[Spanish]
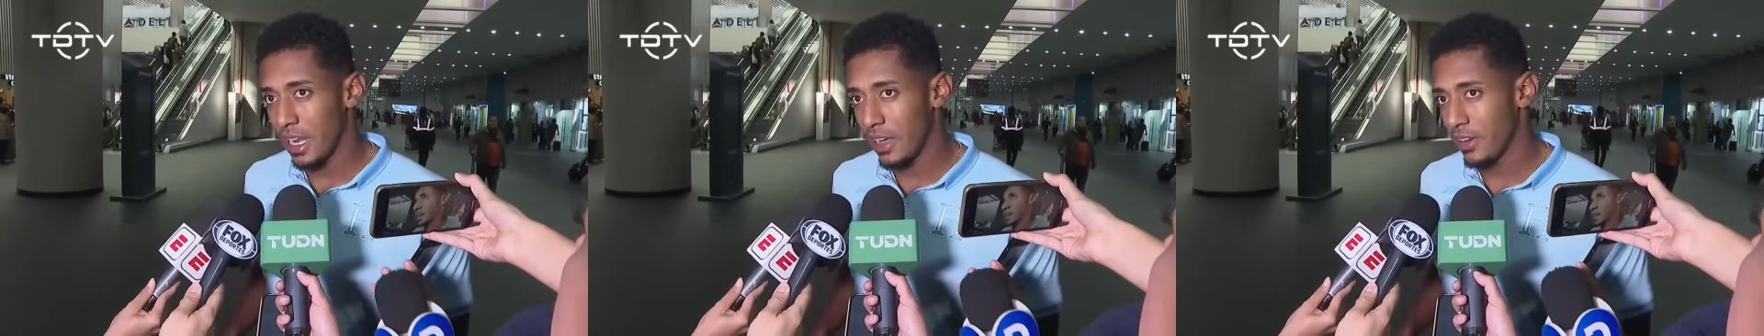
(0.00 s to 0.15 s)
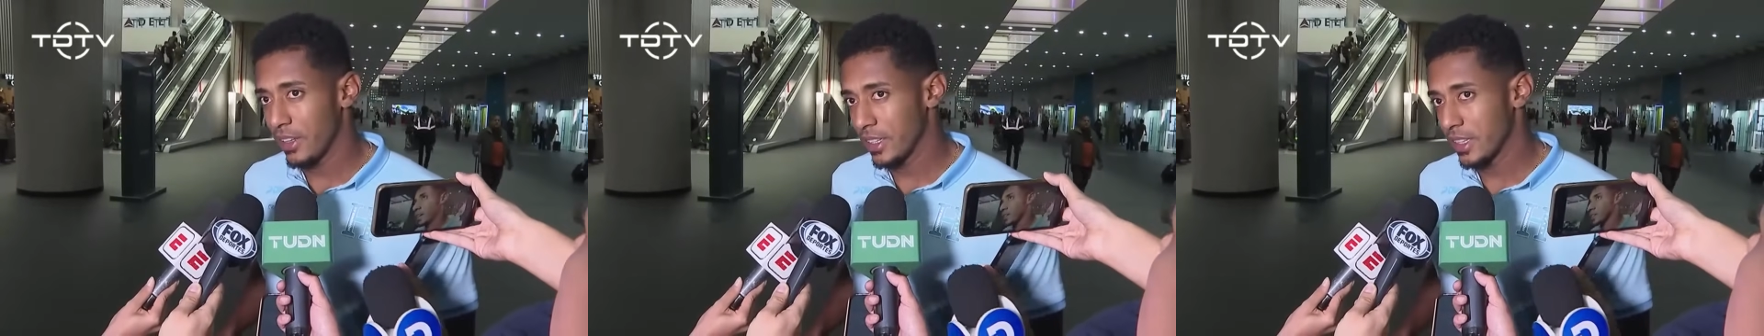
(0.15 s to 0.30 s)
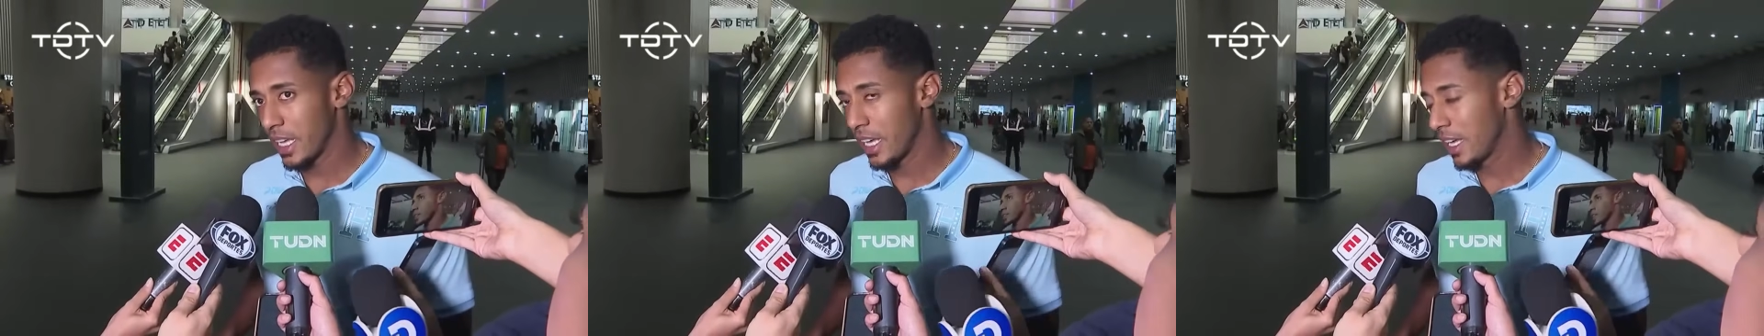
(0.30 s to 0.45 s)
la
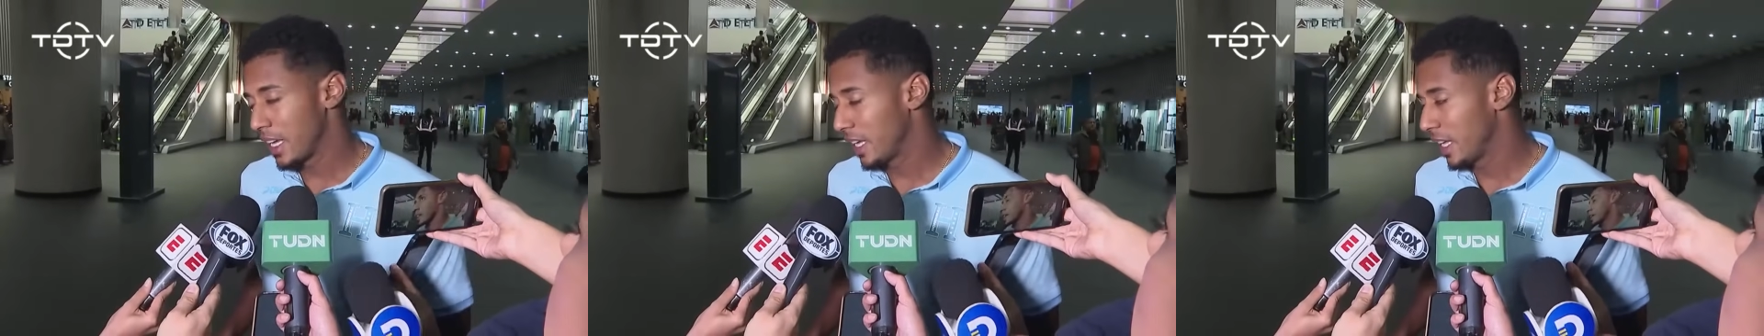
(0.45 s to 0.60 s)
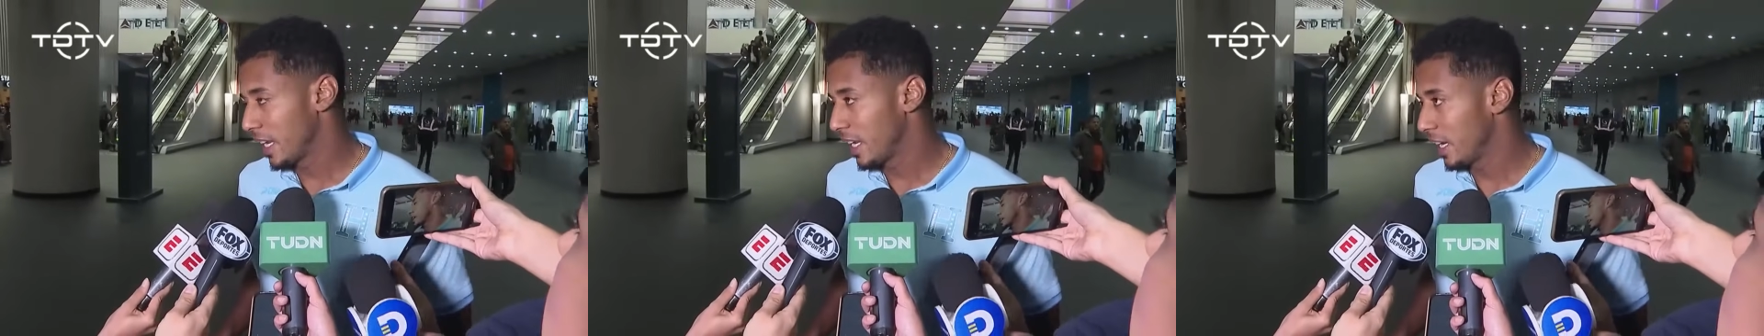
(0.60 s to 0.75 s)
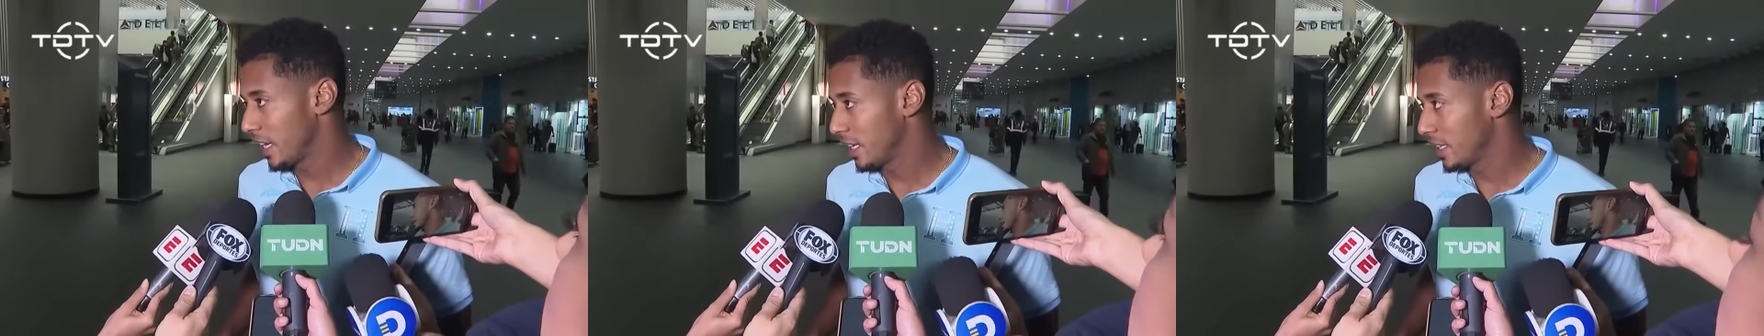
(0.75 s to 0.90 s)
ventaja
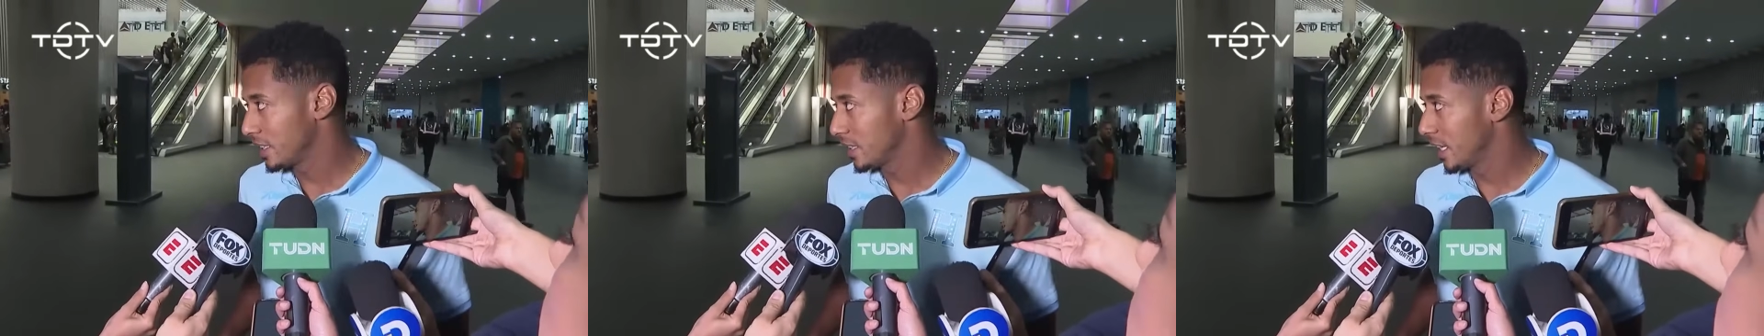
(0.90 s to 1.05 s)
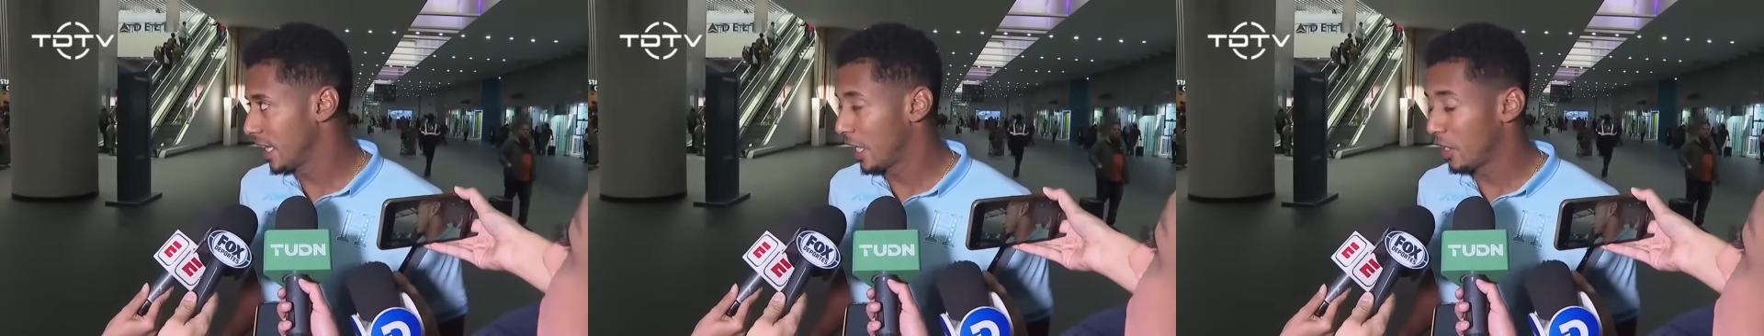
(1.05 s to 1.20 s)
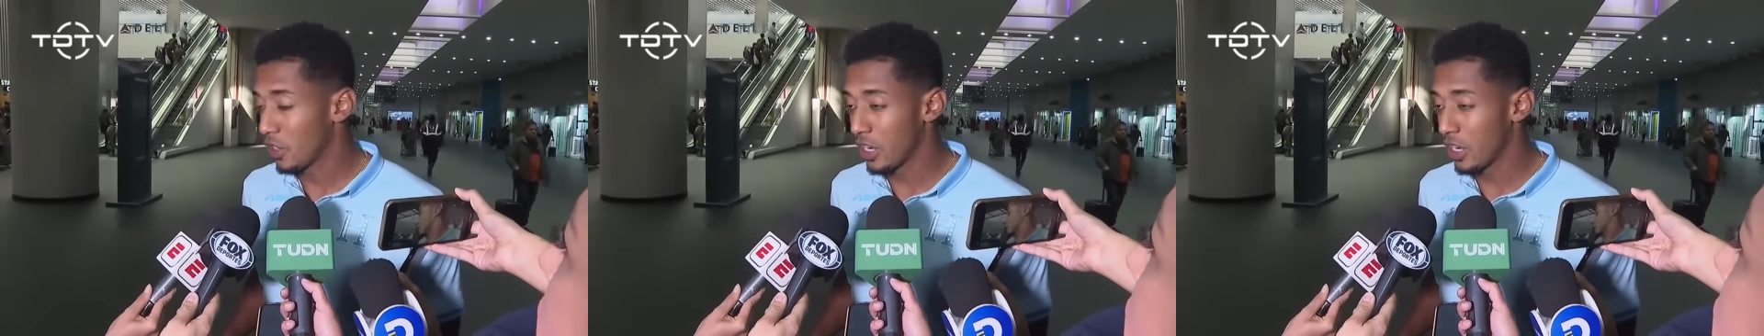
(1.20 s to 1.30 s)
de la, de la,